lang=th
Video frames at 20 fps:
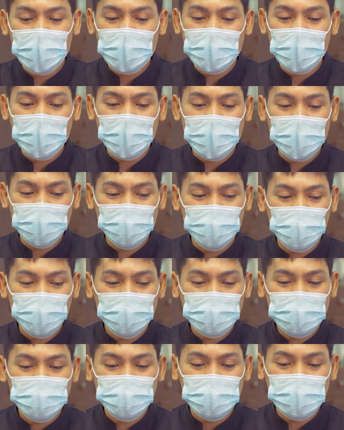หลายคนก็
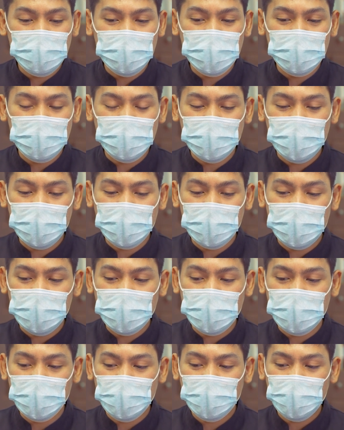จะมี
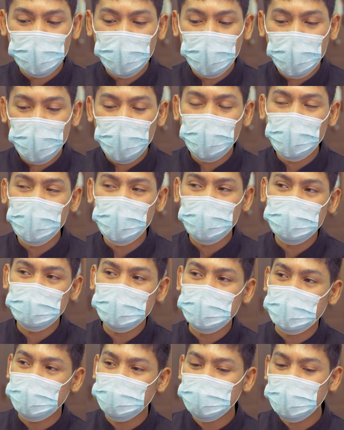ข้อ
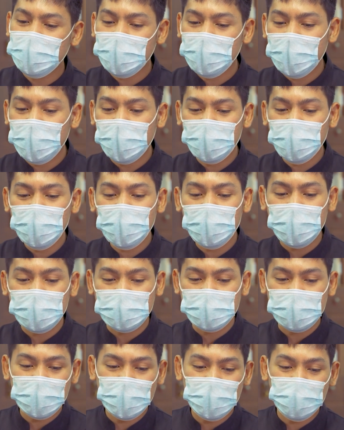ติดบางครั้งก็อาจ
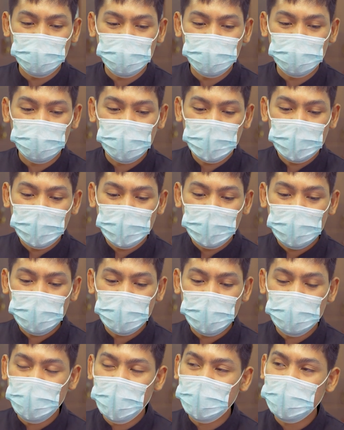จะทำ
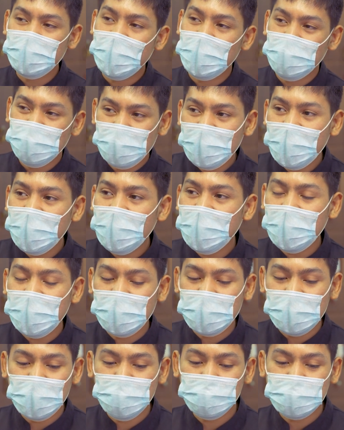ในบางอย่างไม่ได้
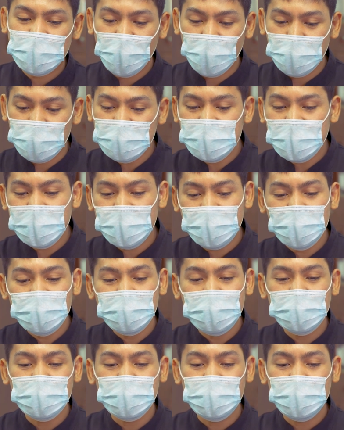นะครับแต่ของพี่เจนก็
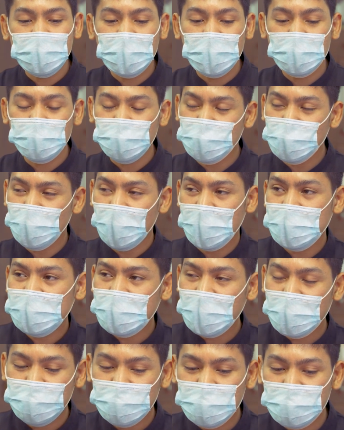คือมือให้
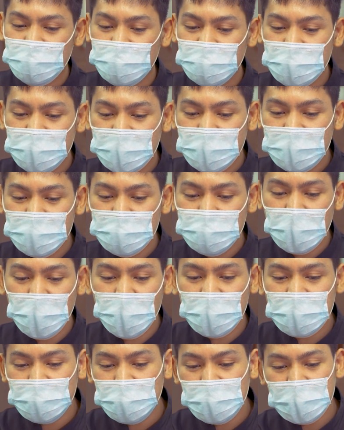ทำไม่
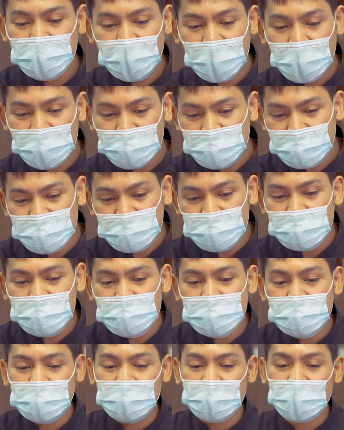ว่าจะเป็นการคลึง
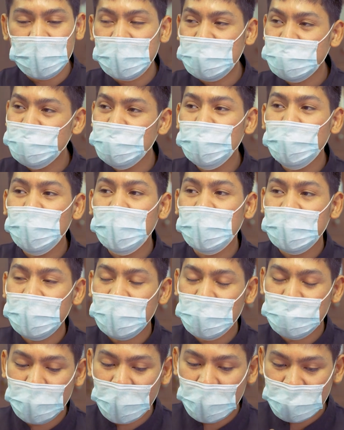การนวดนะ
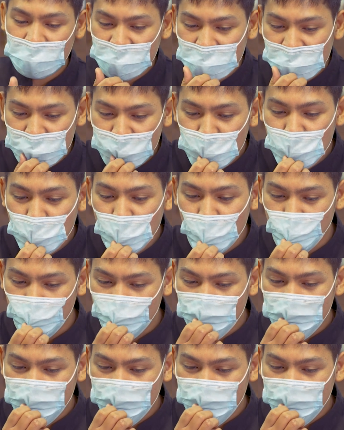ครับการขึ้นรูป